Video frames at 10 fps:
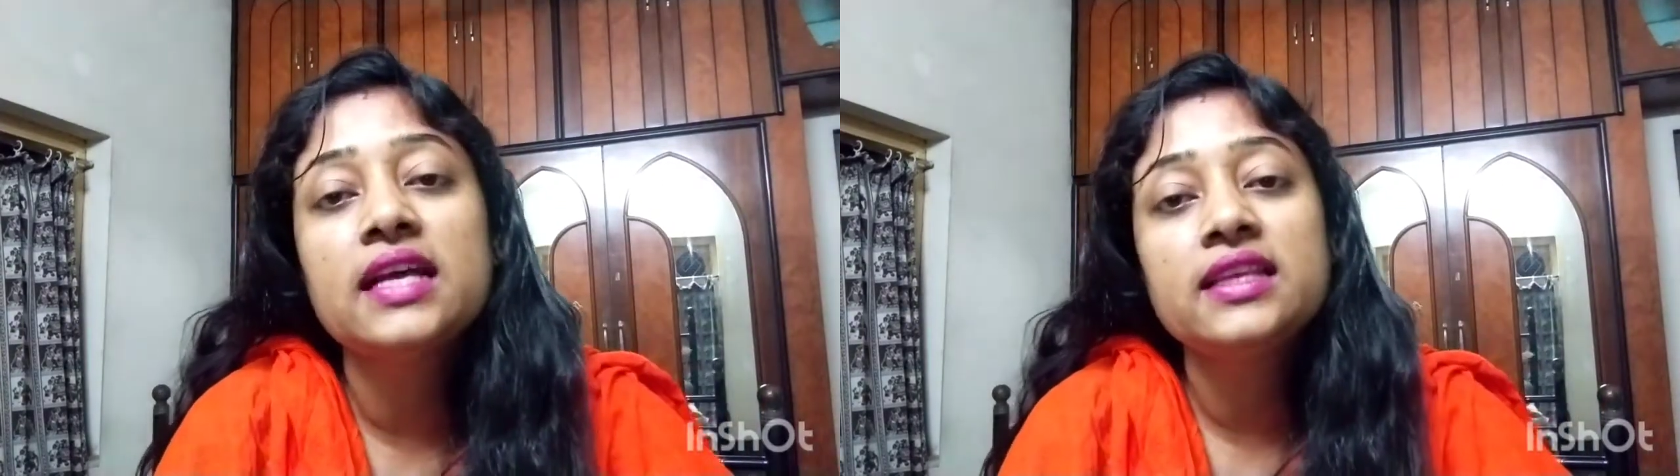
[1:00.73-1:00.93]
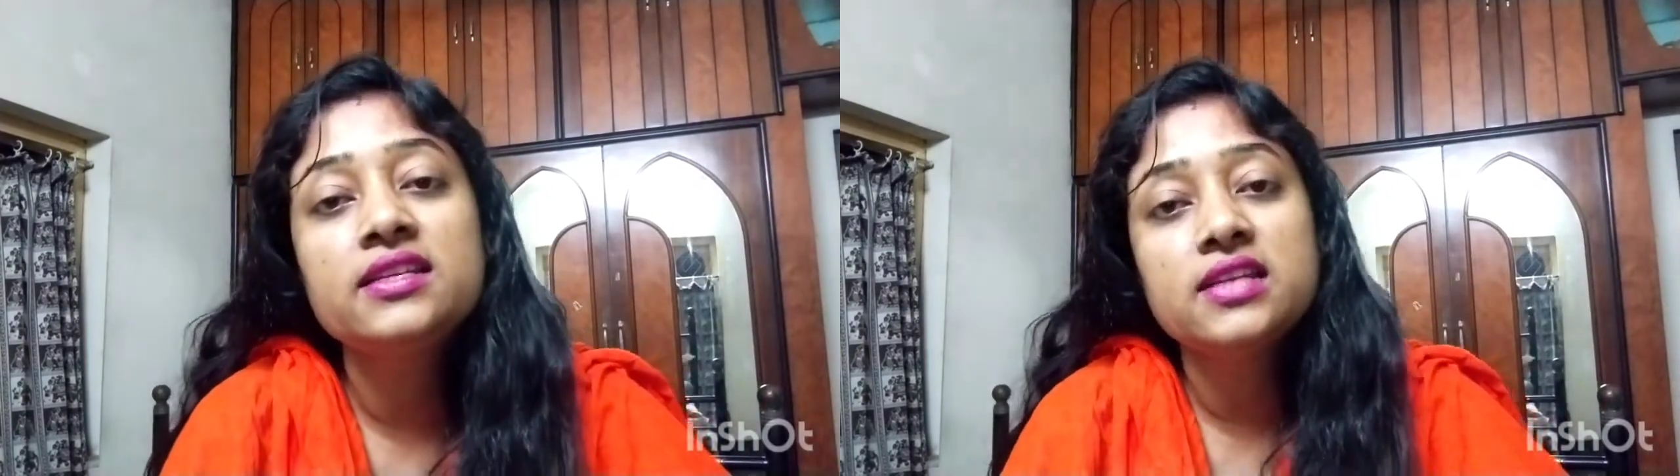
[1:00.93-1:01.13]

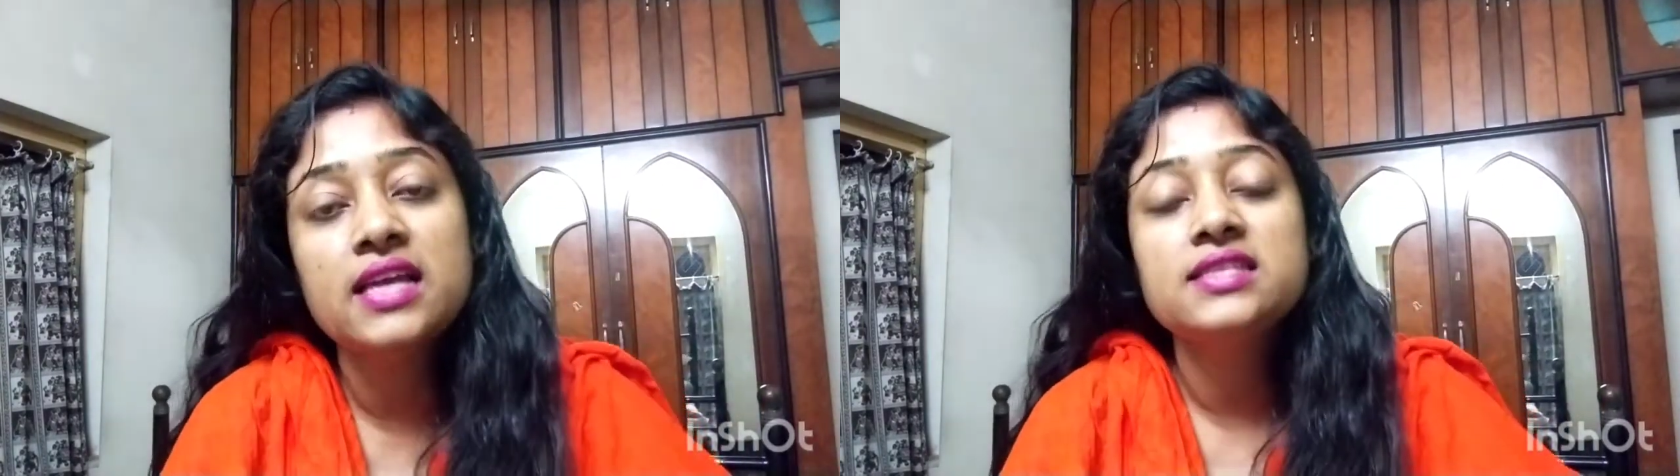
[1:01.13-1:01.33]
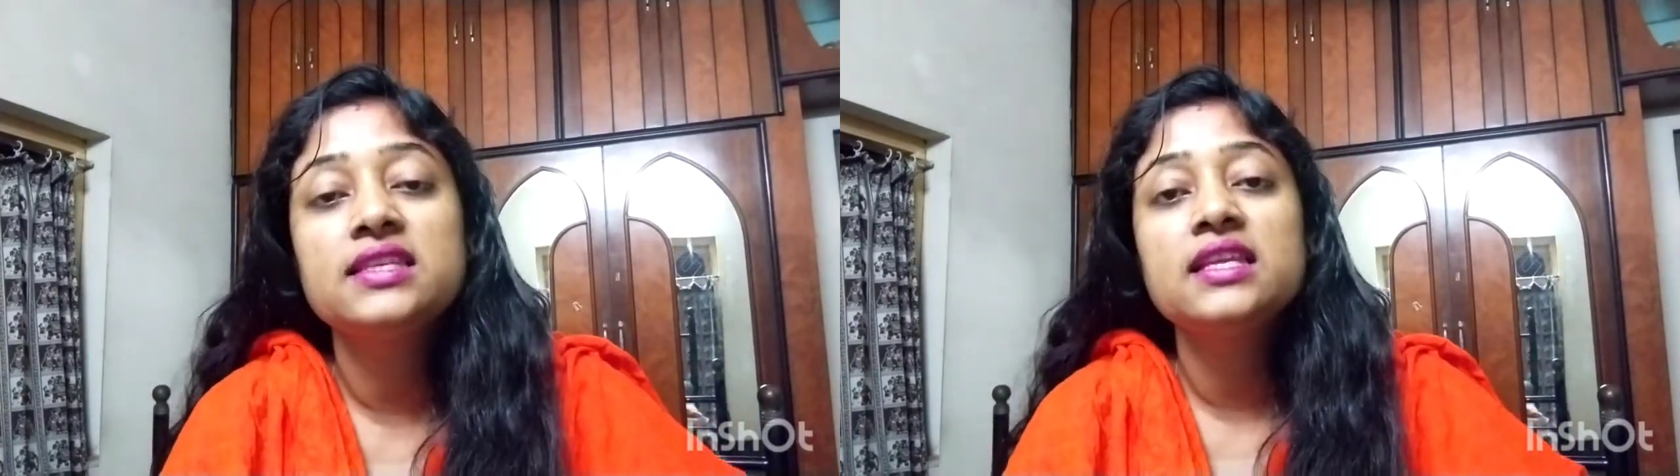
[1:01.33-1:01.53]
যাদের
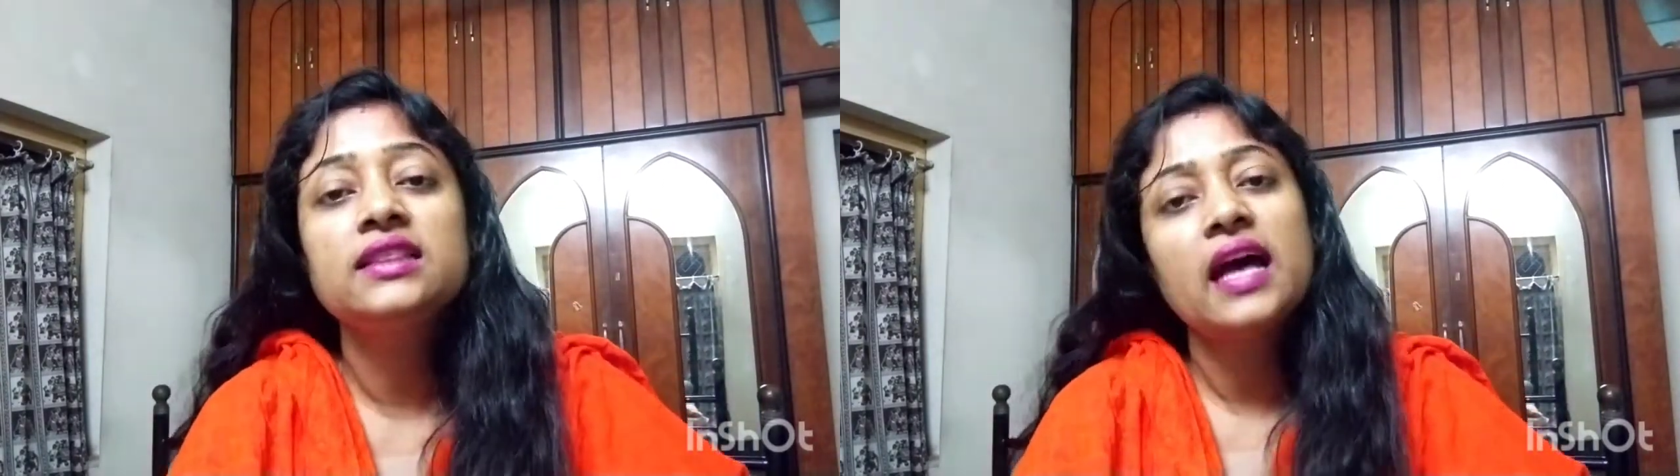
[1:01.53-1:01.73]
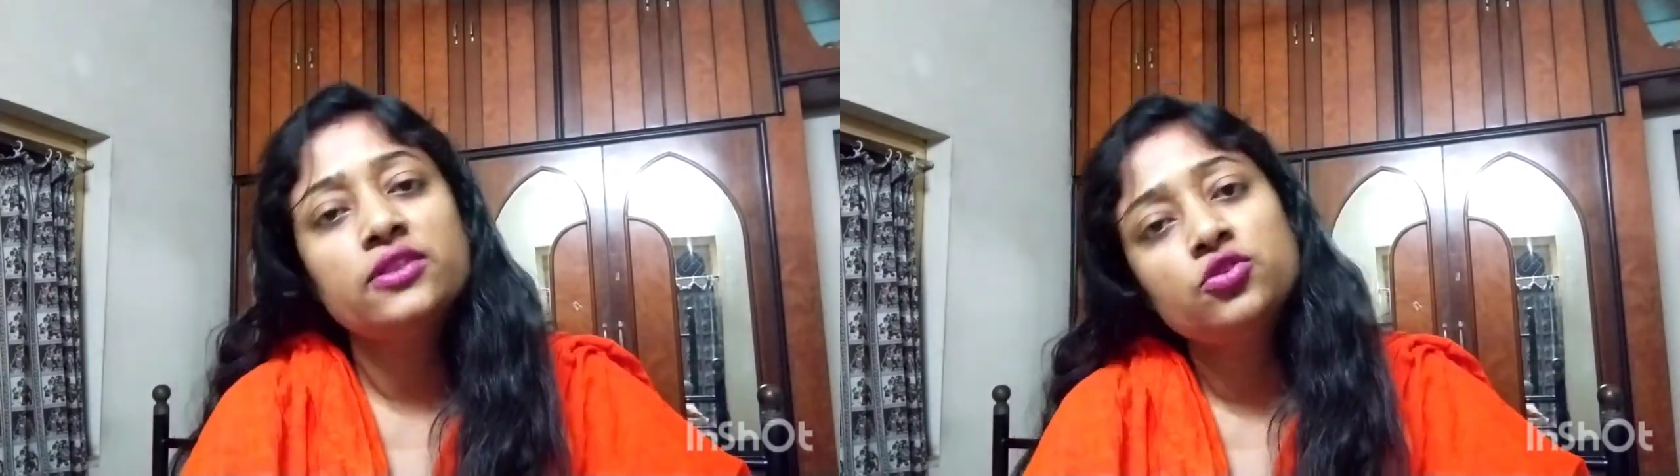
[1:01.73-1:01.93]
ড্রাই
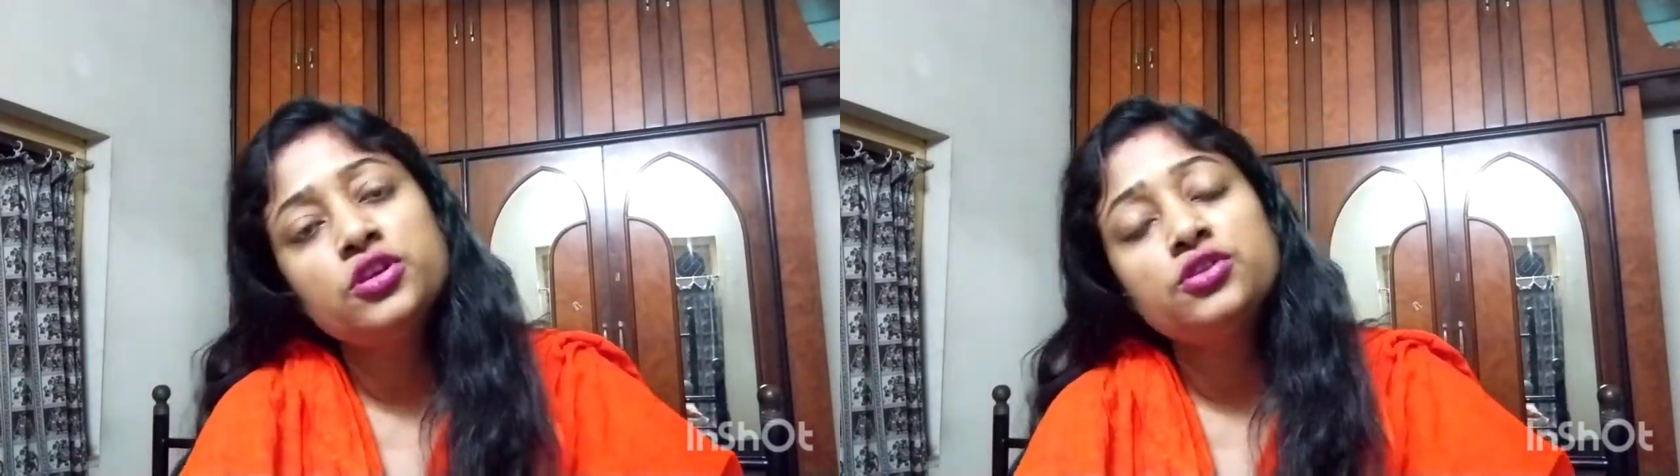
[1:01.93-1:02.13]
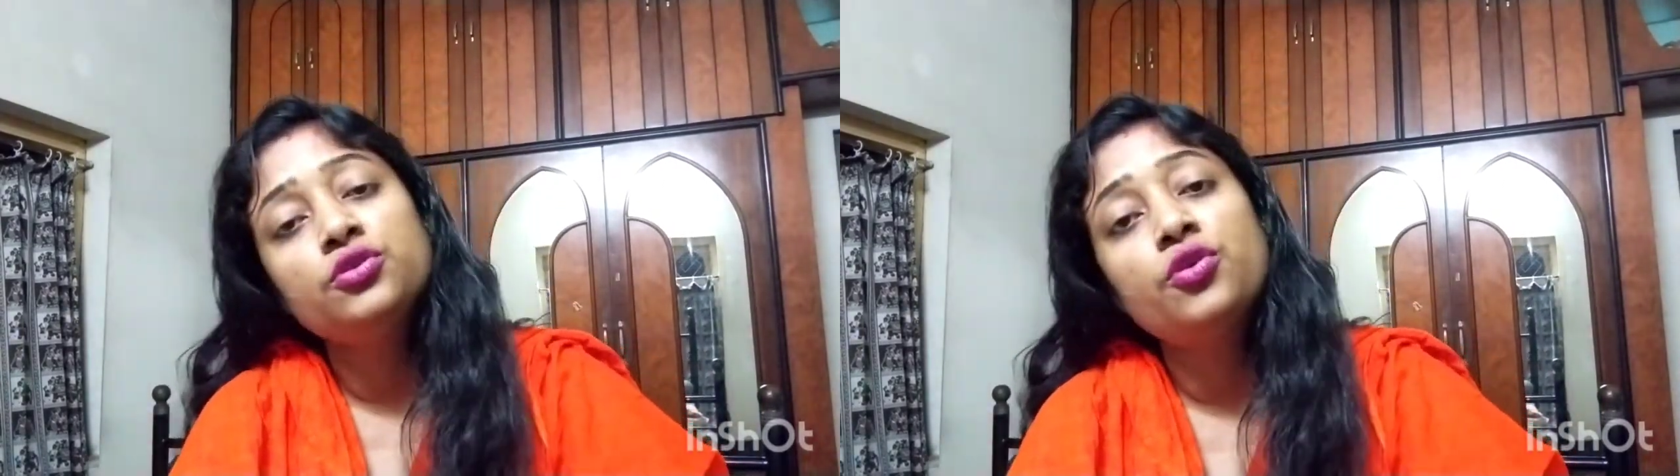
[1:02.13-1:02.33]
স্কিন
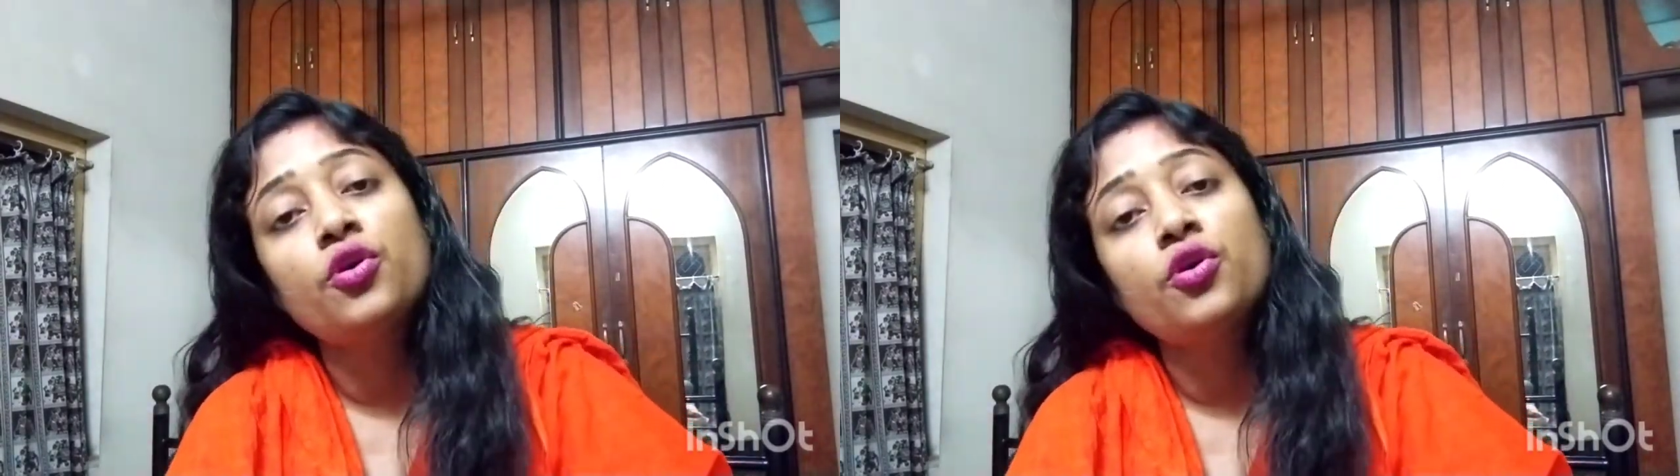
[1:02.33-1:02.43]
তাদেরও কিন্তু